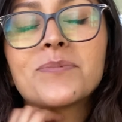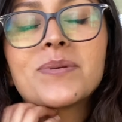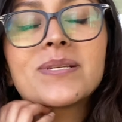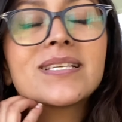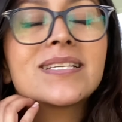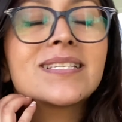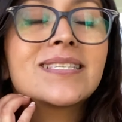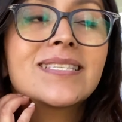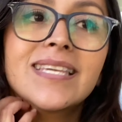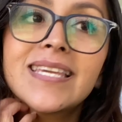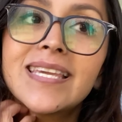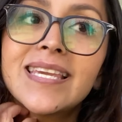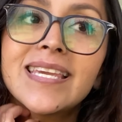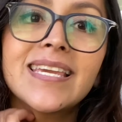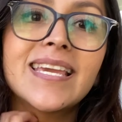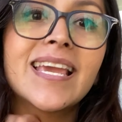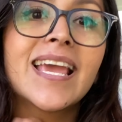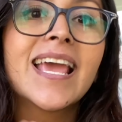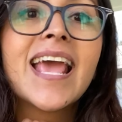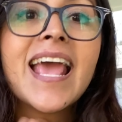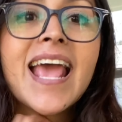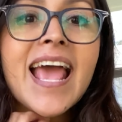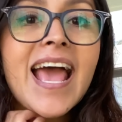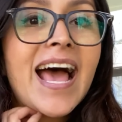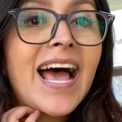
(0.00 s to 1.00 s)
Me dice, sí,
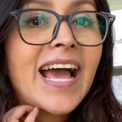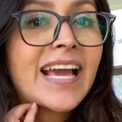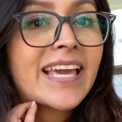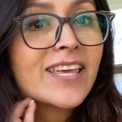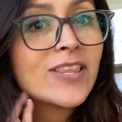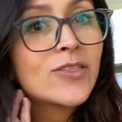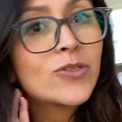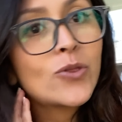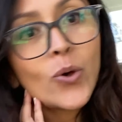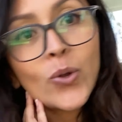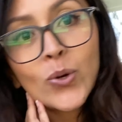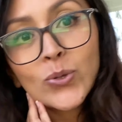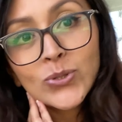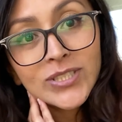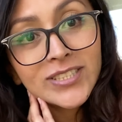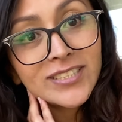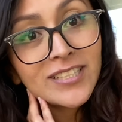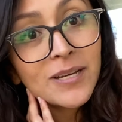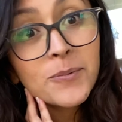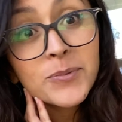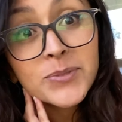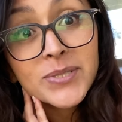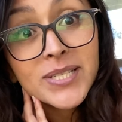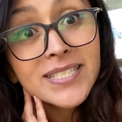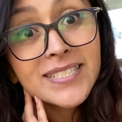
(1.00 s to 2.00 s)
aquí todos nos
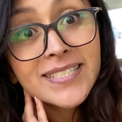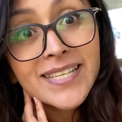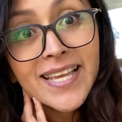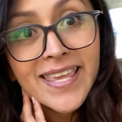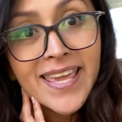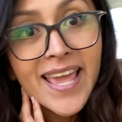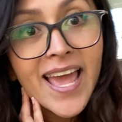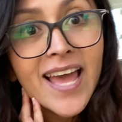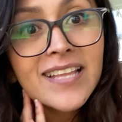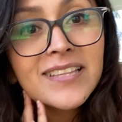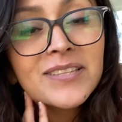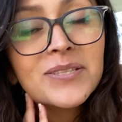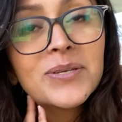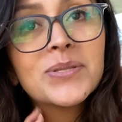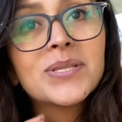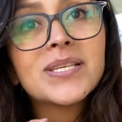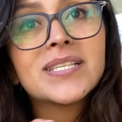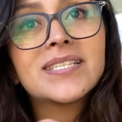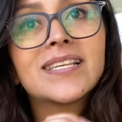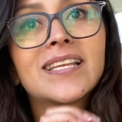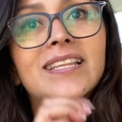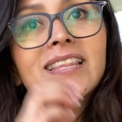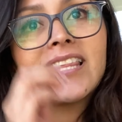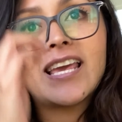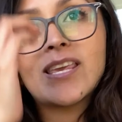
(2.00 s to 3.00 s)
estamos enseñando,
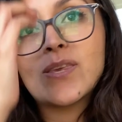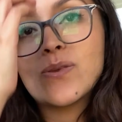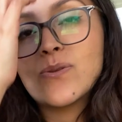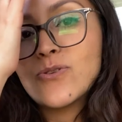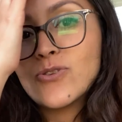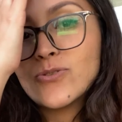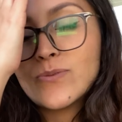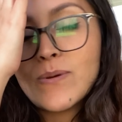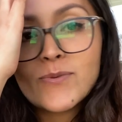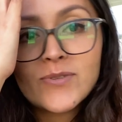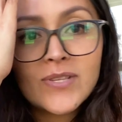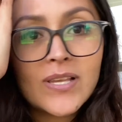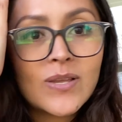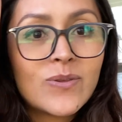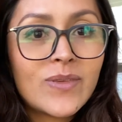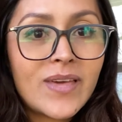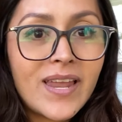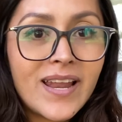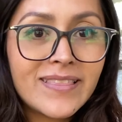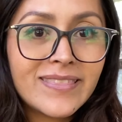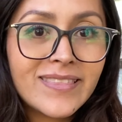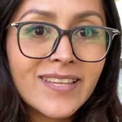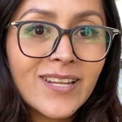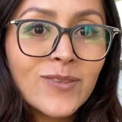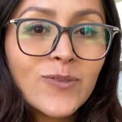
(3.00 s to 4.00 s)
dice, nos vamos a ayudar
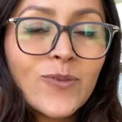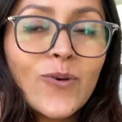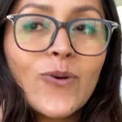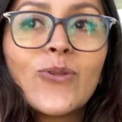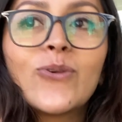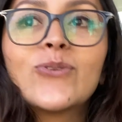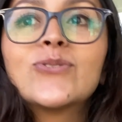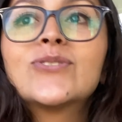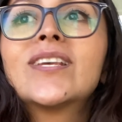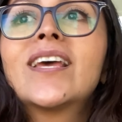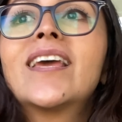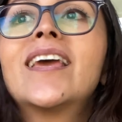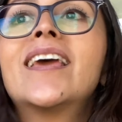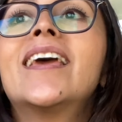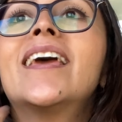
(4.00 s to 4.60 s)
entre todos.